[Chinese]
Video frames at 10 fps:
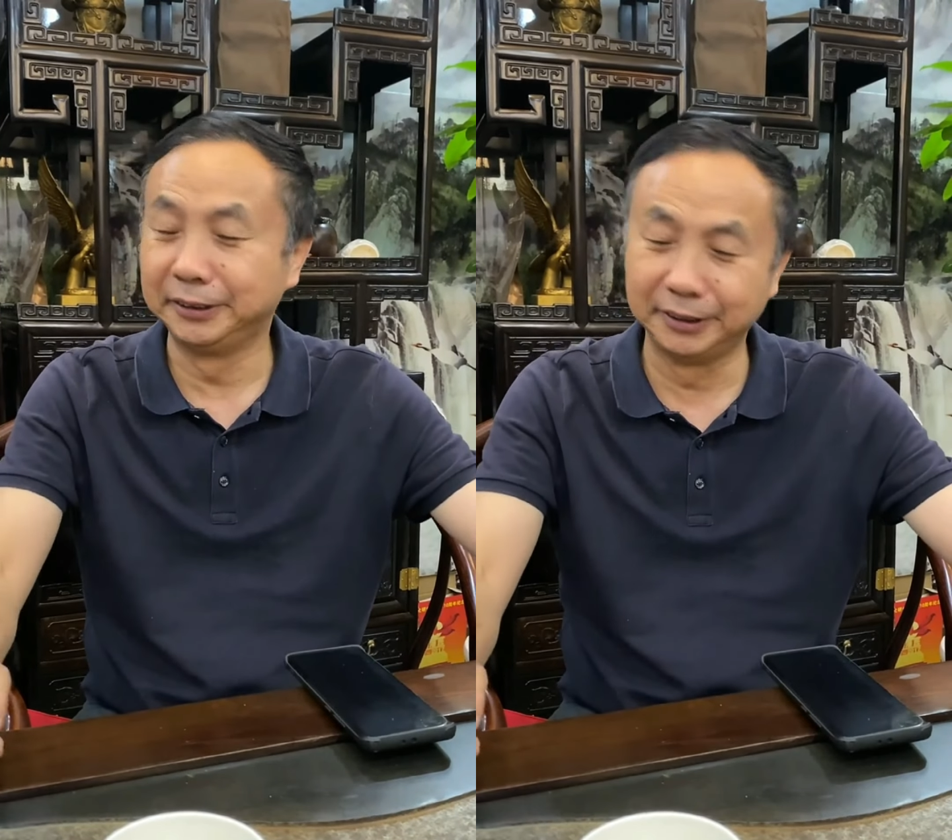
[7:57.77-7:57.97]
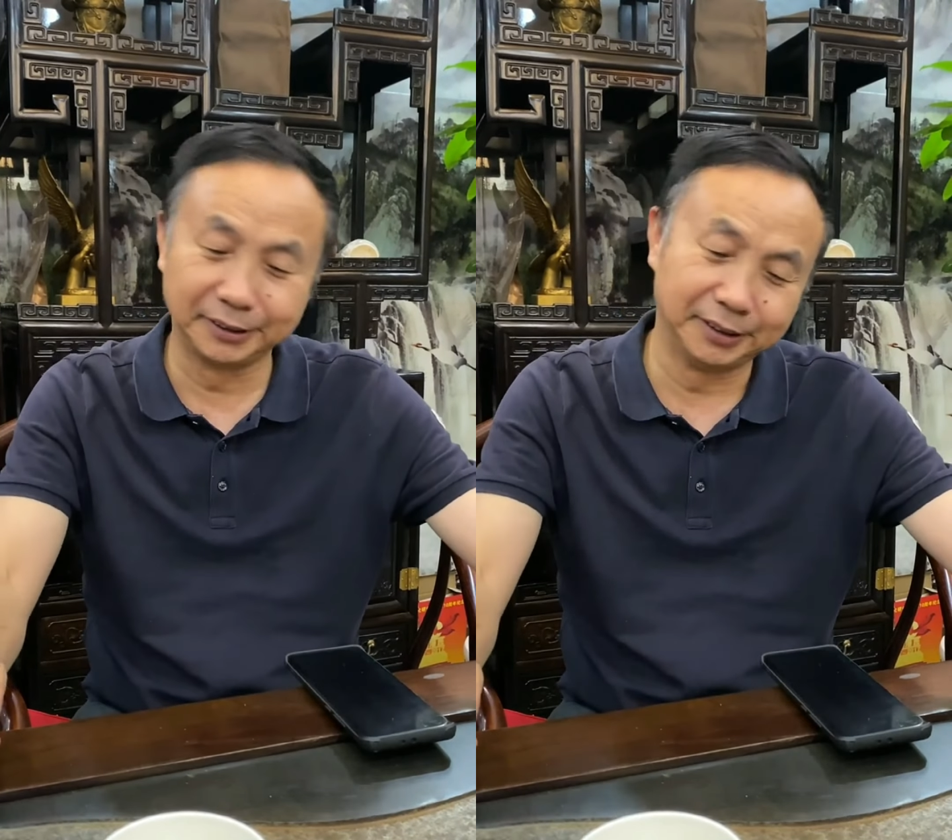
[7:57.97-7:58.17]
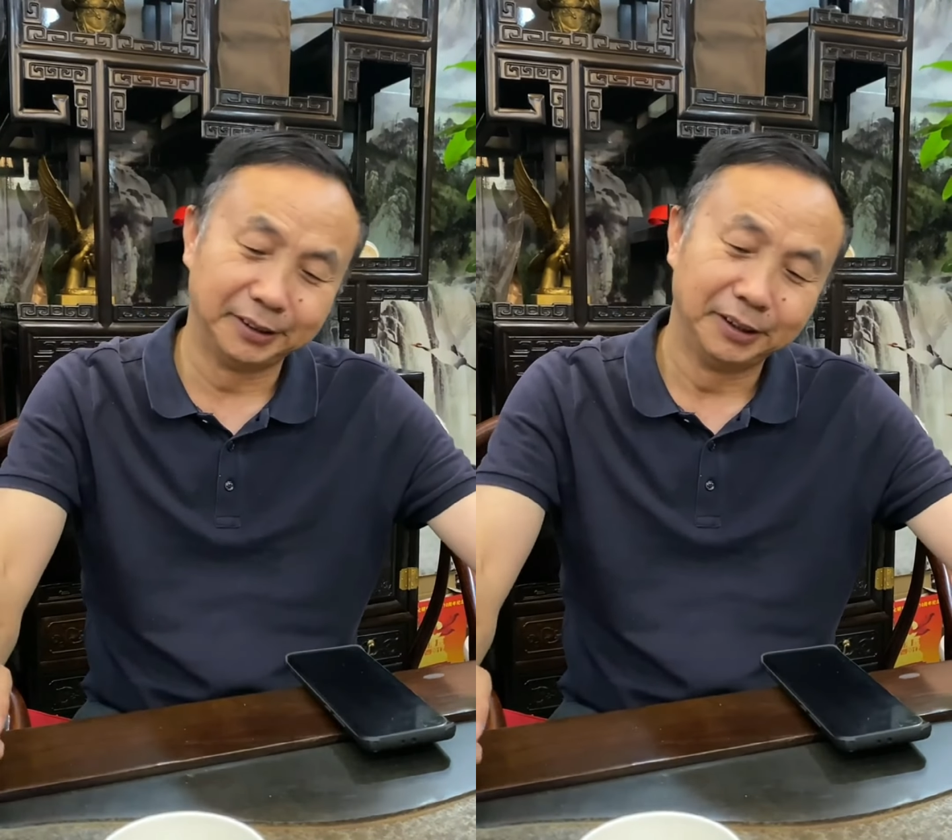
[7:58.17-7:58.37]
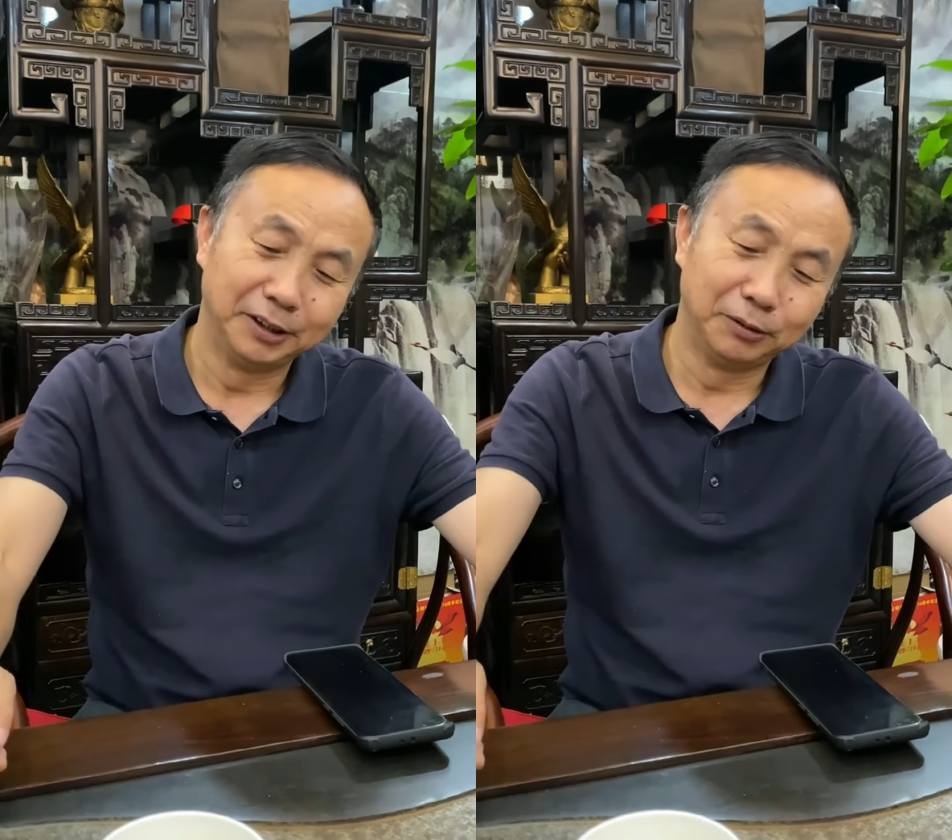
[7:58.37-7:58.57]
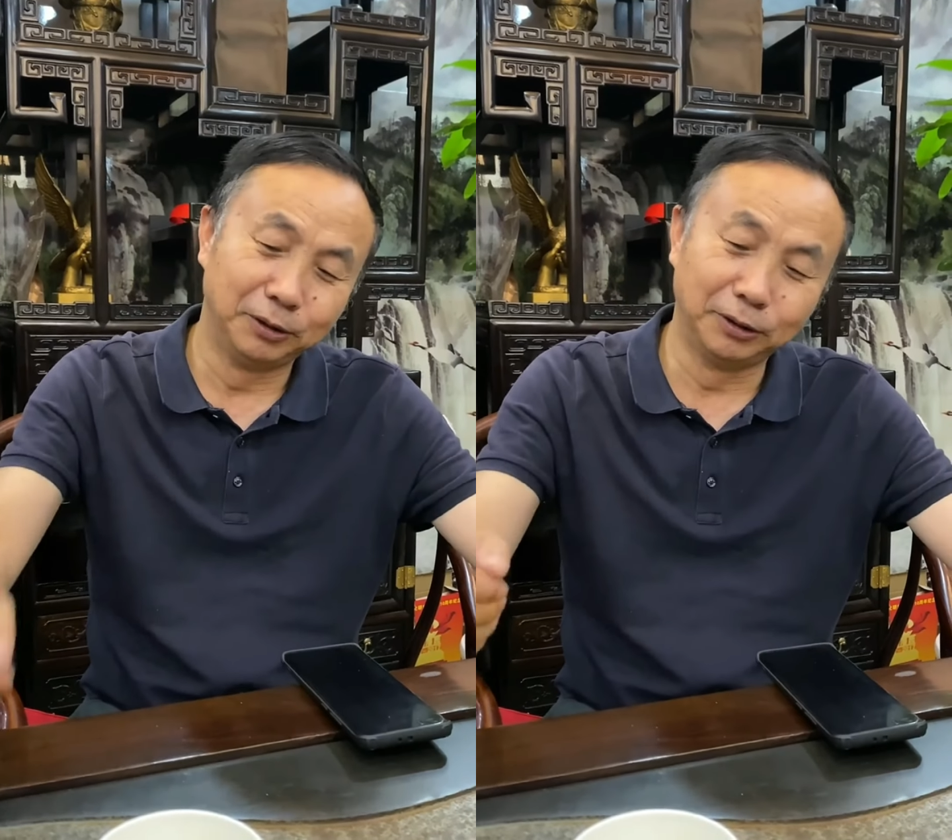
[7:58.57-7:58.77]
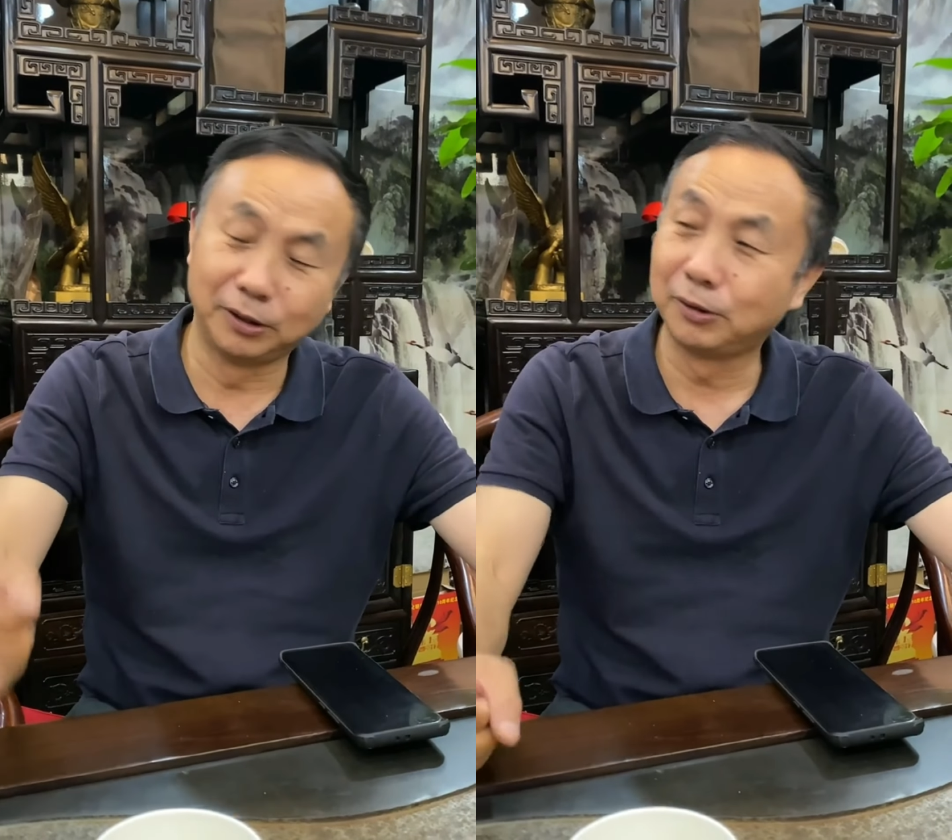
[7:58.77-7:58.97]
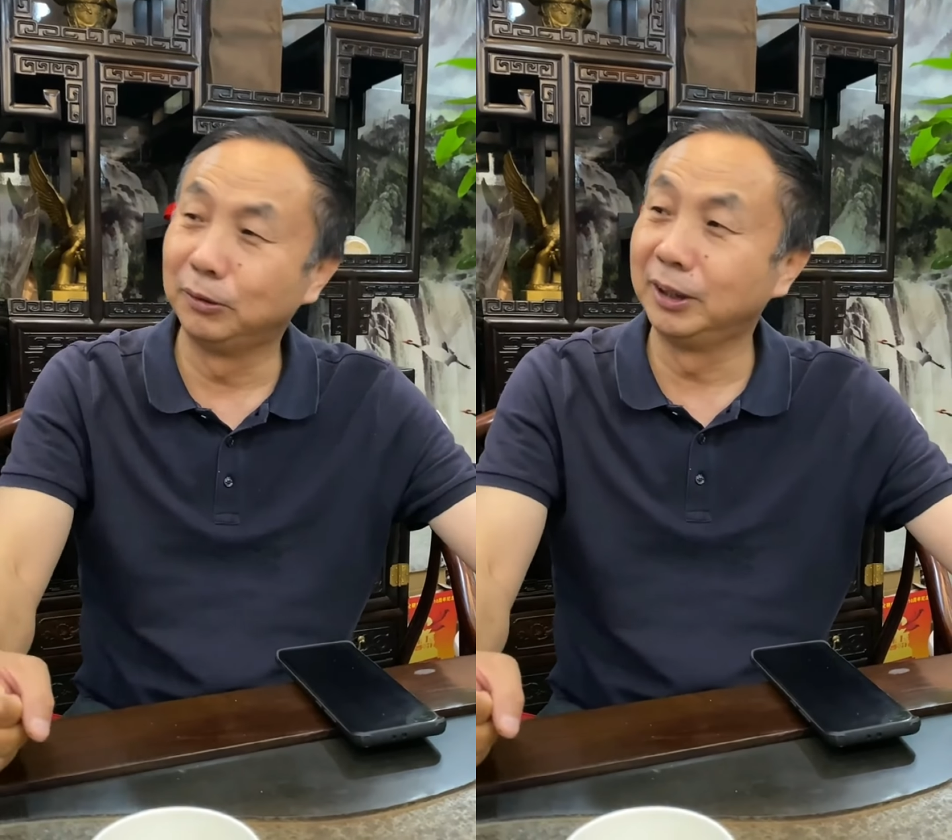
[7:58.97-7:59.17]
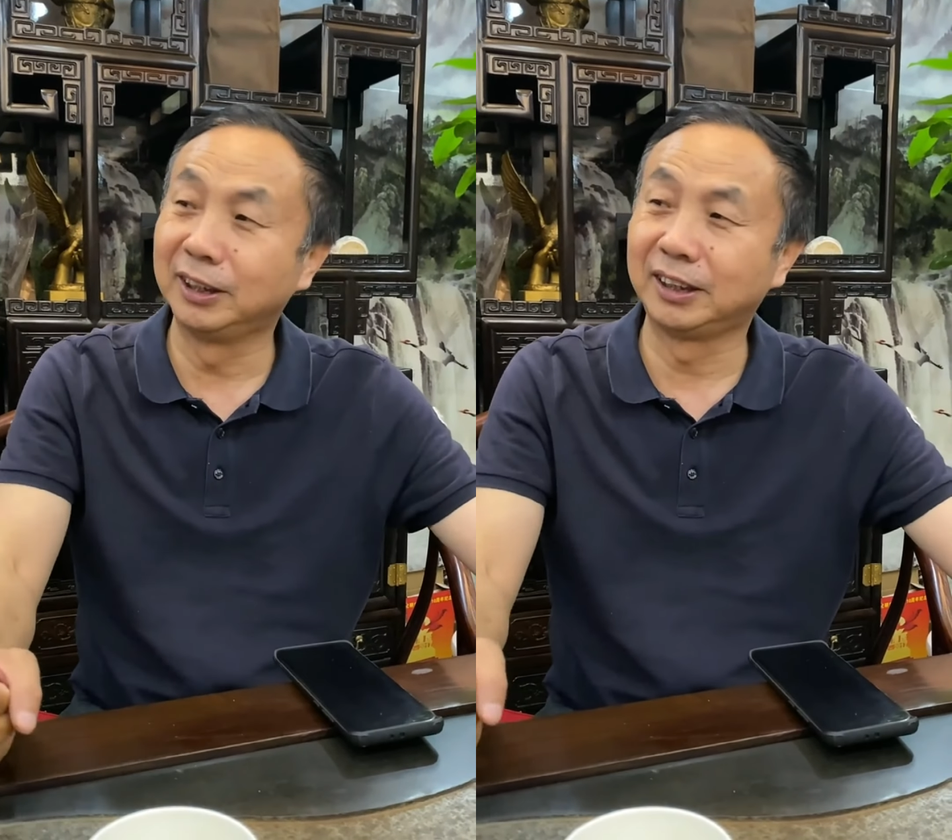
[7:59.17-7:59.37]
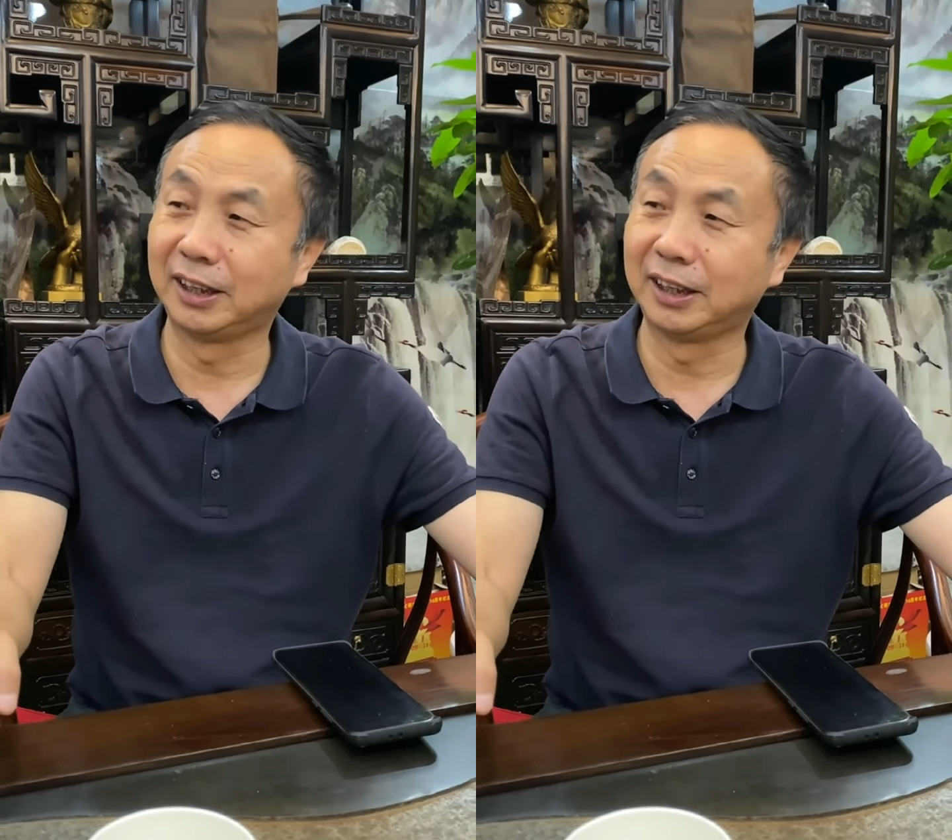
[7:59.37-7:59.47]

第二个，我又我在他家